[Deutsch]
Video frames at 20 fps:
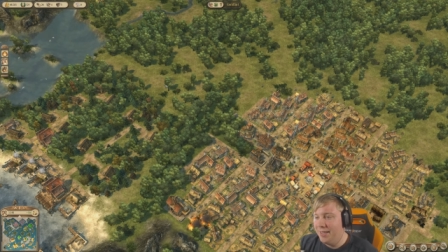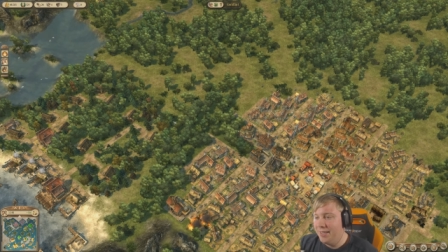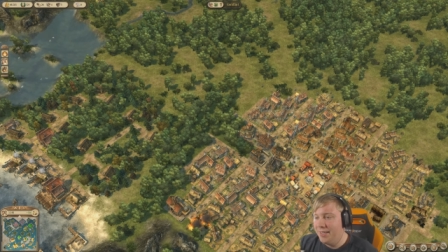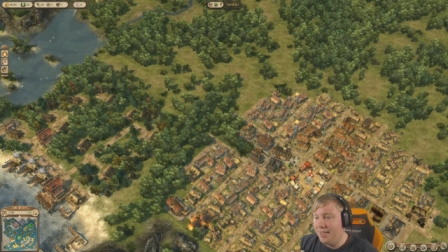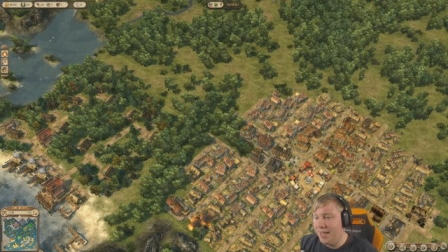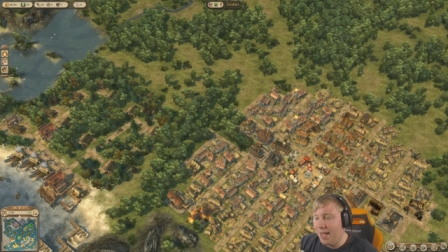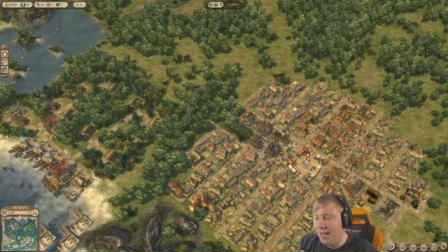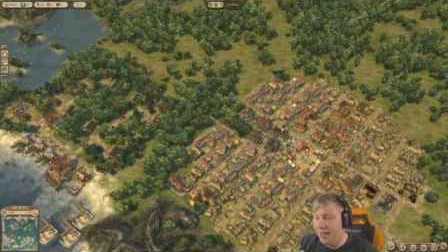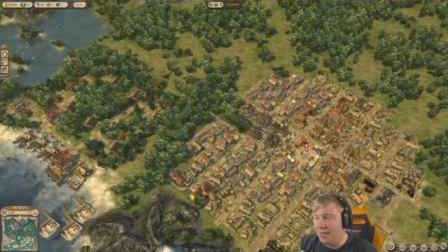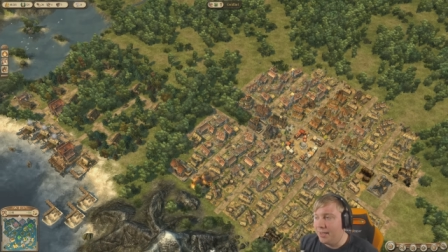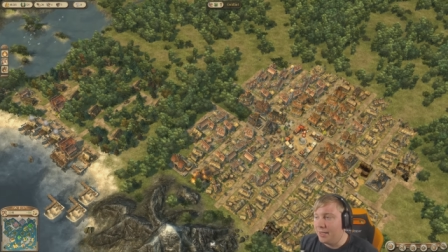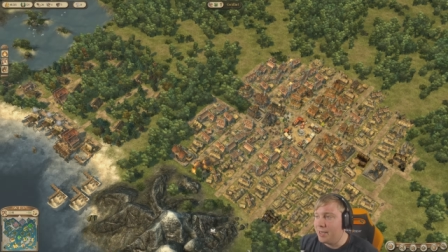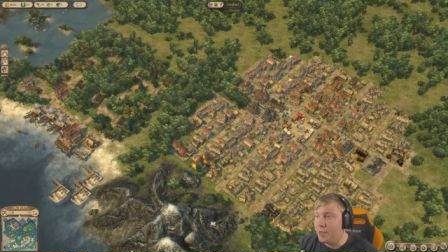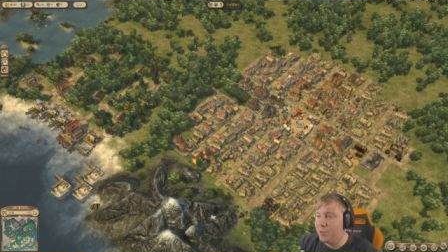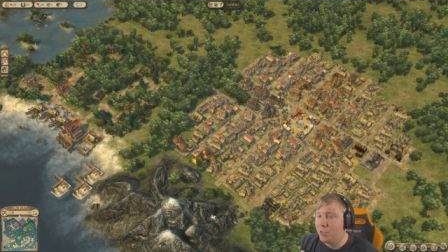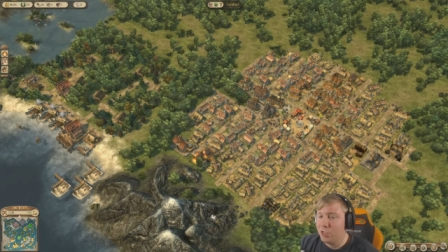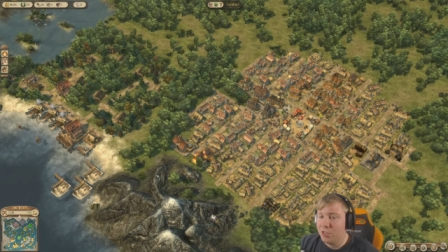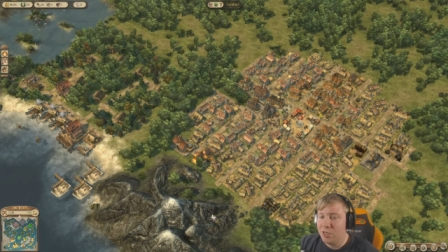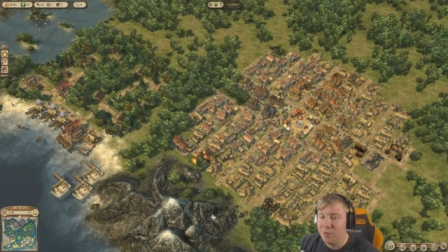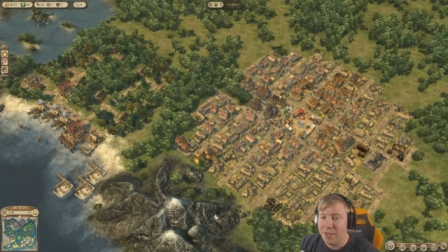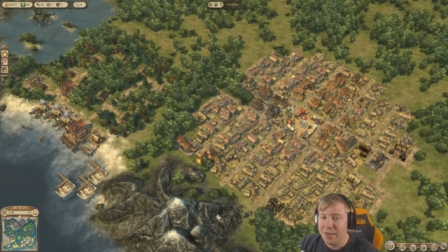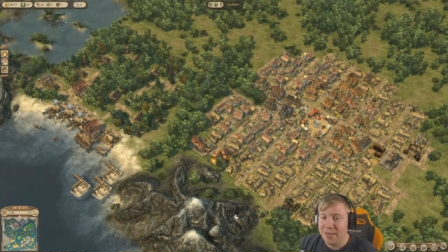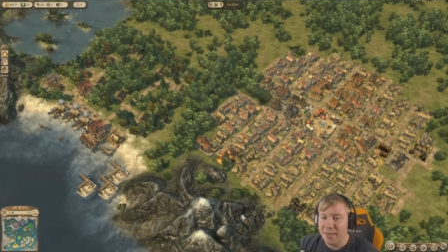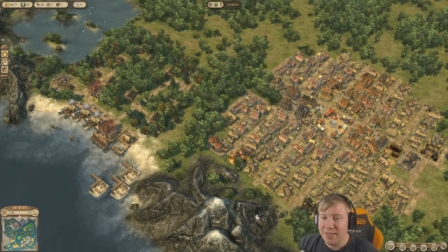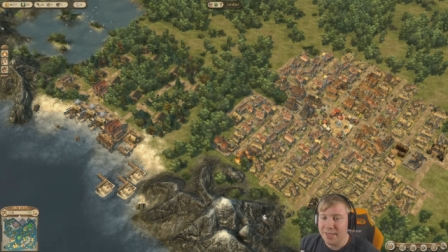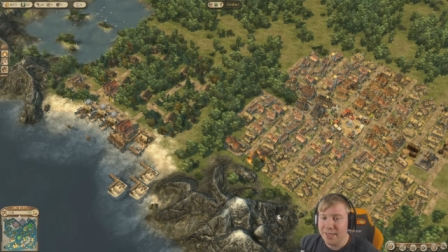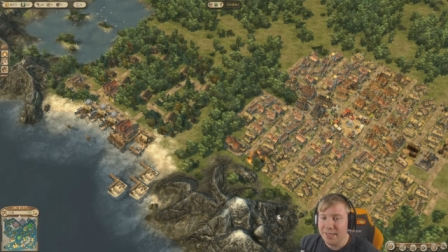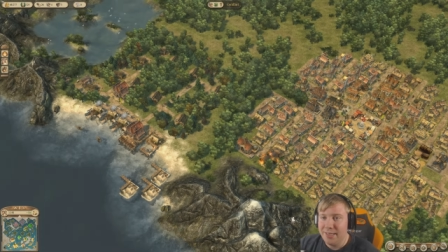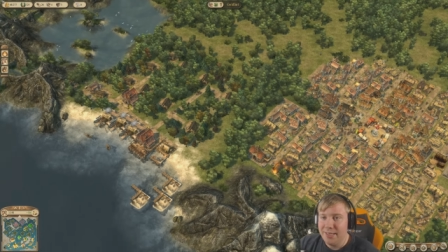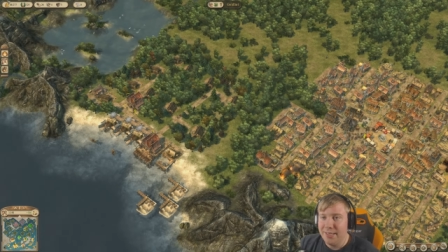ja, damit soll der Brand
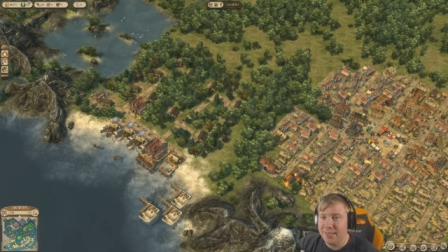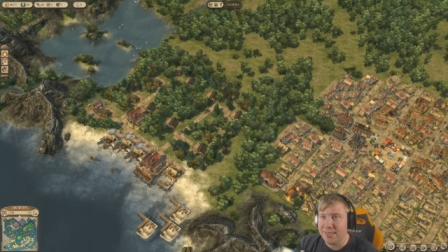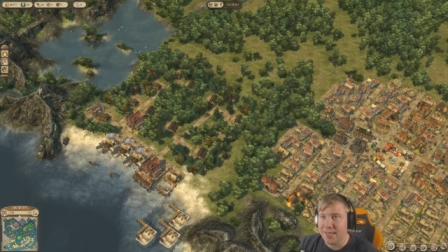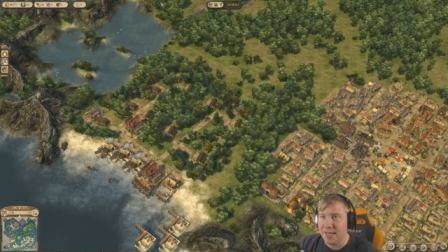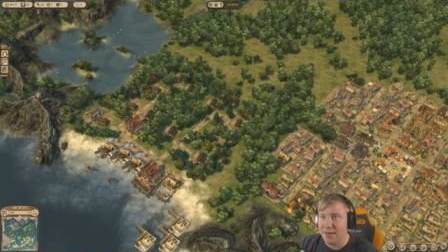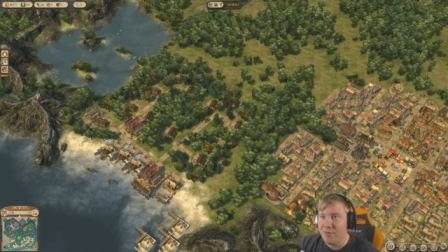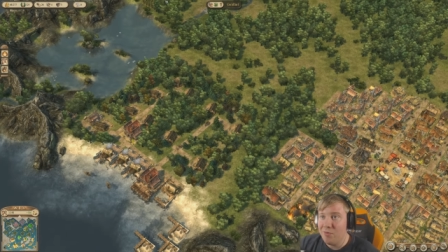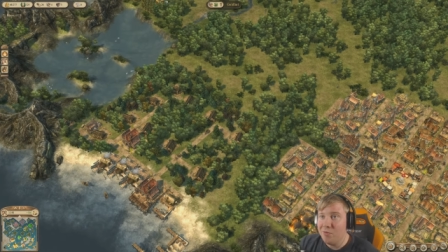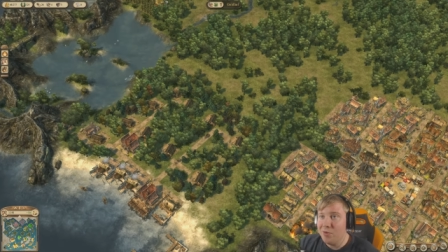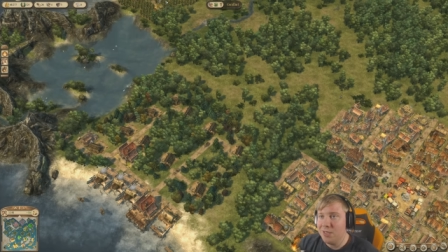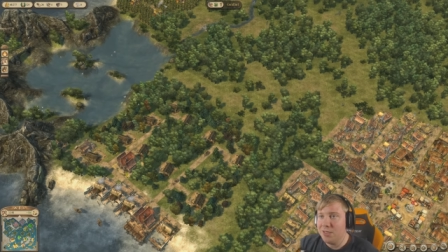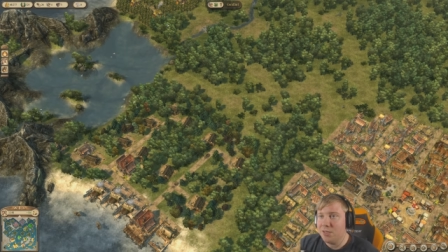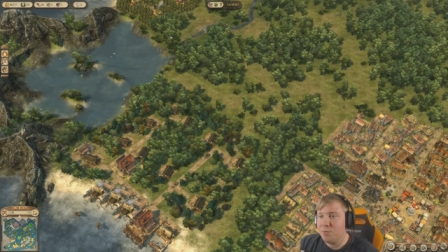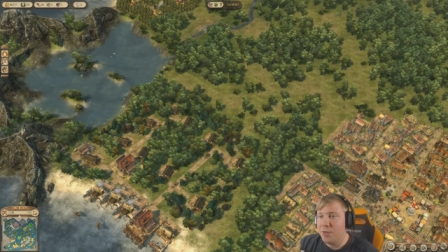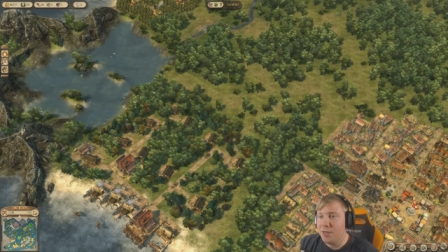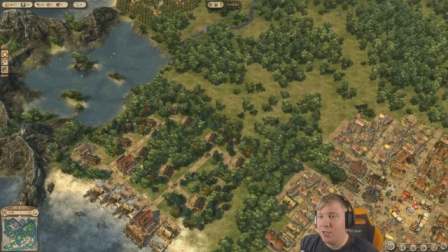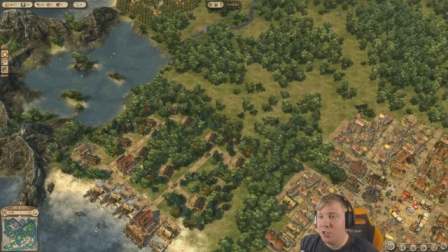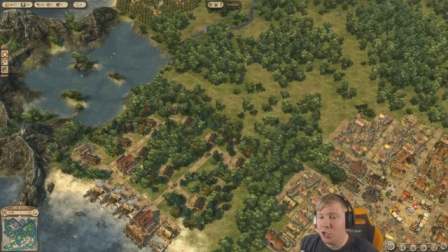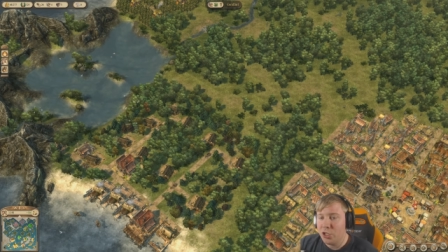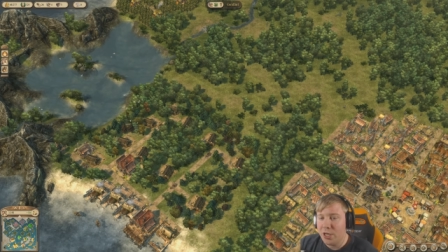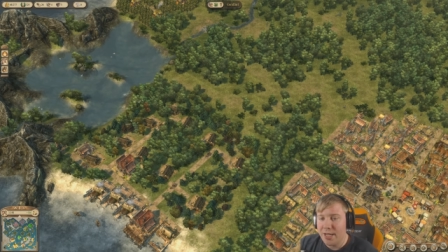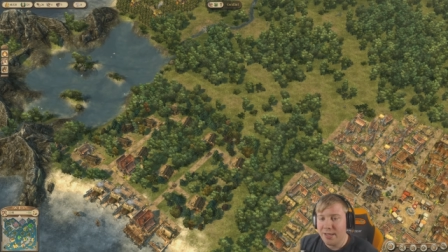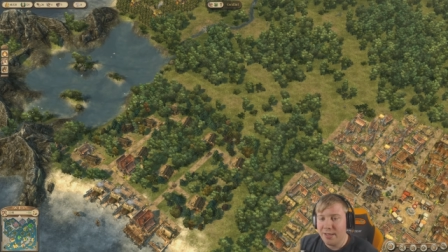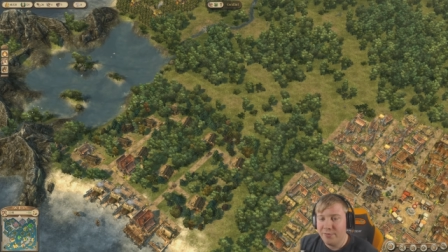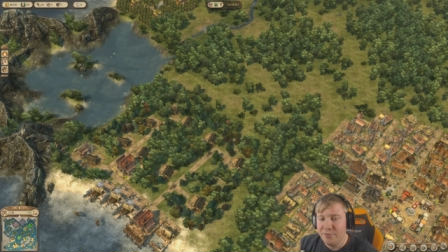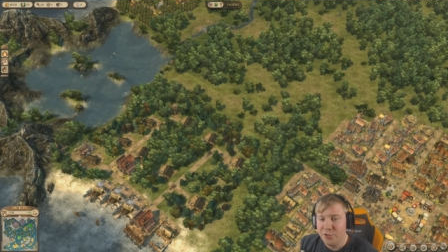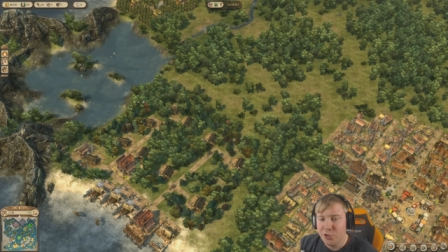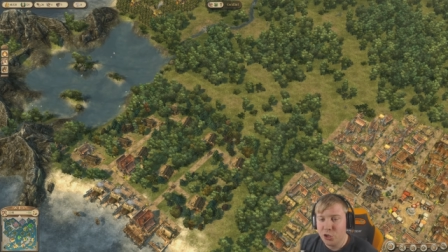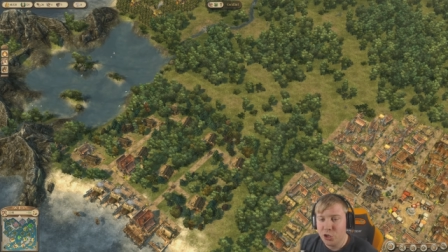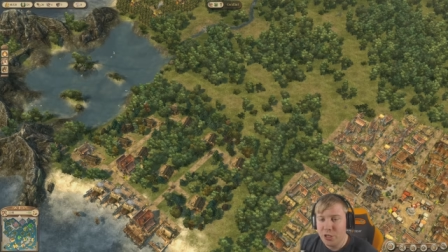gleich erledigt sein. Wir haben letztes Mal einen Schergen
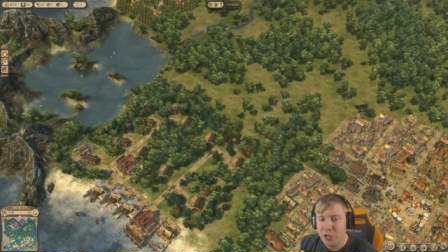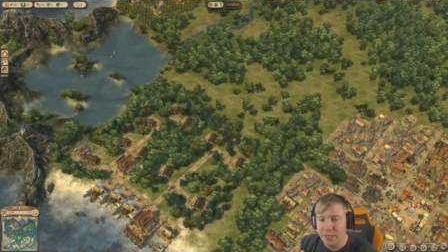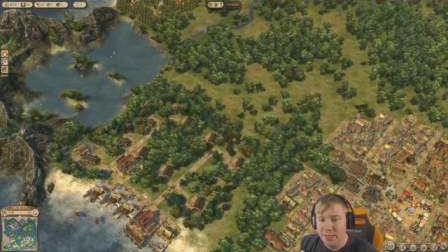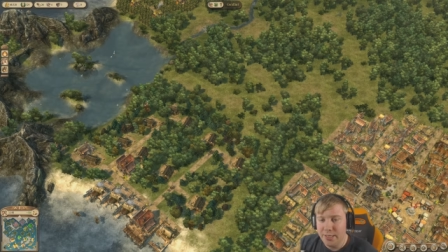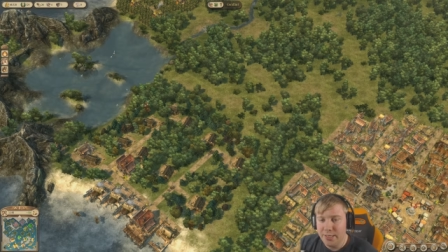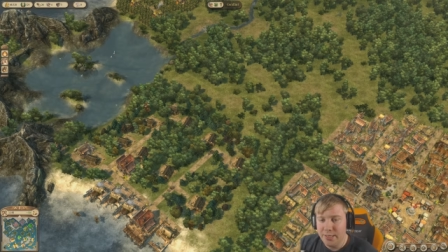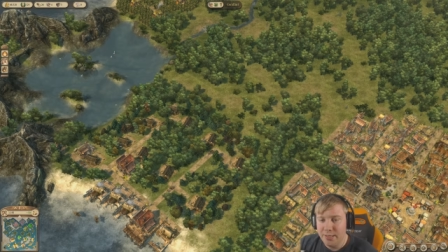erwischt hier